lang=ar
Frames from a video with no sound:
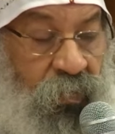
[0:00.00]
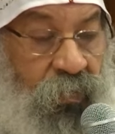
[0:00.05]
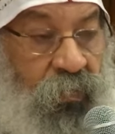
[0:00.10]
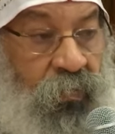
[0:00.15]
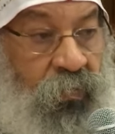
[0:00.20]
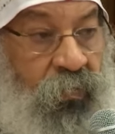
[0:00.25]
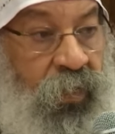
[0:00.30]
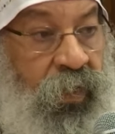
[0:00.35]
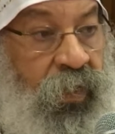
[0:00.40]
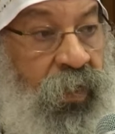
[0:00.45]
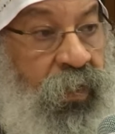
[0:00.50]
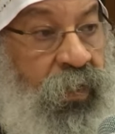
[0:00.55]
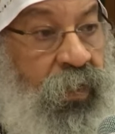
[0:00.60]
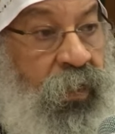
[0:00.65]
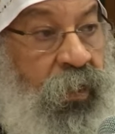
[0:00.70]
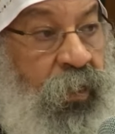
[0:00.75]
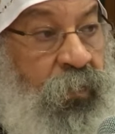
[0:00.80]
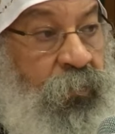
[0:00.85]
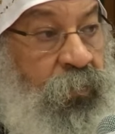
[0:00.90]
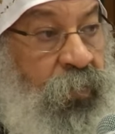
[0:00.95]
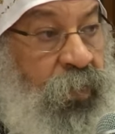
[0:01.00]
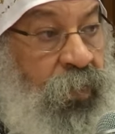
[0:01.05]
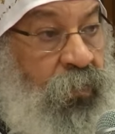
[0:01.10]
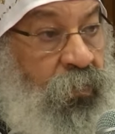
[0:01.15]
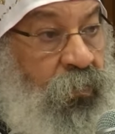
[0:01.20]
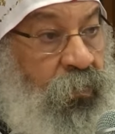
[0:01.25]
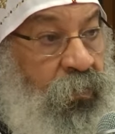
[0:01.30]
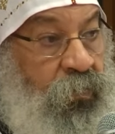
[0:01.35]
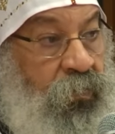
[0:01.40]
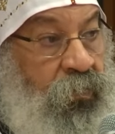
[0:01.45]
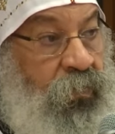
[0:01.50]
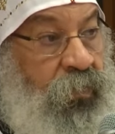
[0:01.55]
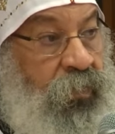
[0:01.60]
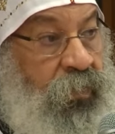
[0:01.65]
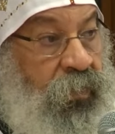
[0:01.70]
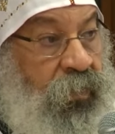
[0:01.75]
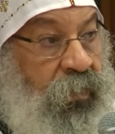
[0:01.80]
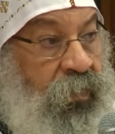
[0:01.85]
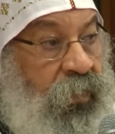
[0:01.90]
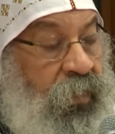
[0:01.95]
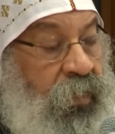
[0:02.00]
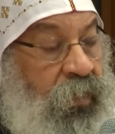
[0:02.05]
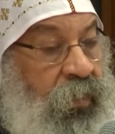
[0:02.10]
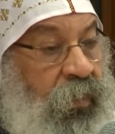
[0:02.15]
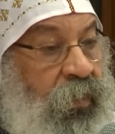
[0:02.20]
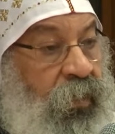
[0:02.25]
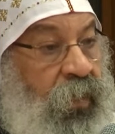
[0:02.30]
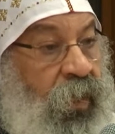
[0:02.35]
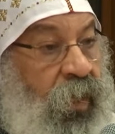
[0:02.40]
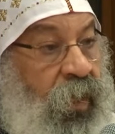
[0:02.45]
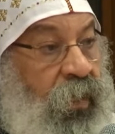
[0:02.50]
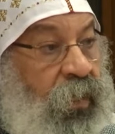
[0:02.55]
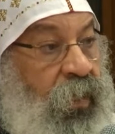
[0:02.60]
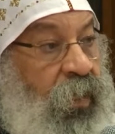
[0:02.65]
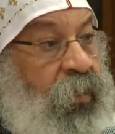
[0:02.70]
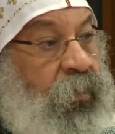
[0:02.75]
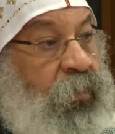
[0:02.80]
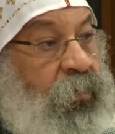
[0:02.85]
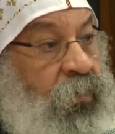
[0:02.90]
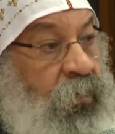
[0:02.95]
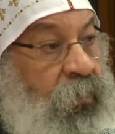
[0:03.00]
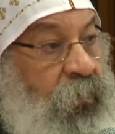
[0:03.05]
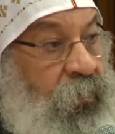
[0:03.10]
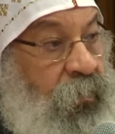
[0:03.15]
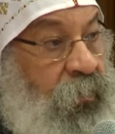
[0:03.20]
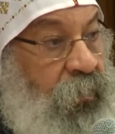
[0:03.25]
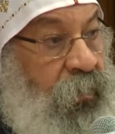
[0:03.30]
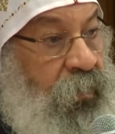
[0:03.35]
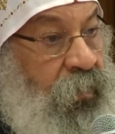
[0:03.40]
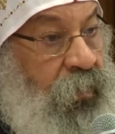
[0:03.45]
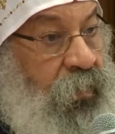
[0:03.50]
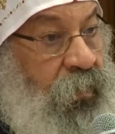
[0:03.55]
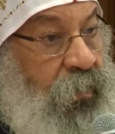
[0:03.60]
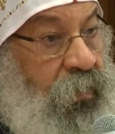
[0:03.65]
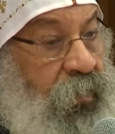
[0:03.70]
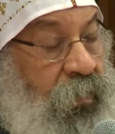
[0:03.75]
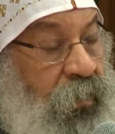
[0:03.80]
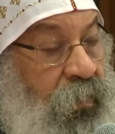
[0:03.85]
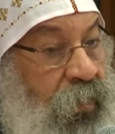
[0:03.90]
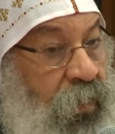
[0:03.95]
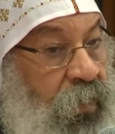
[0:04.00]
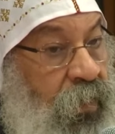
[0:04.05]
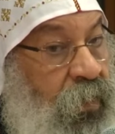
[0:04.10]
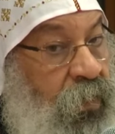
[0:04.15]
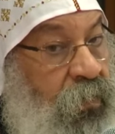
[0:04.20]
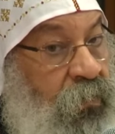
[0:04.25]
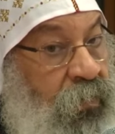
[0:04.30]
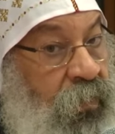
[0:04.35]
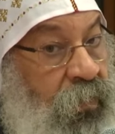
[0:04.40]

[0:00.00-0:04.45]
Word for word: وقال احملوا نيري عليكم ايه هو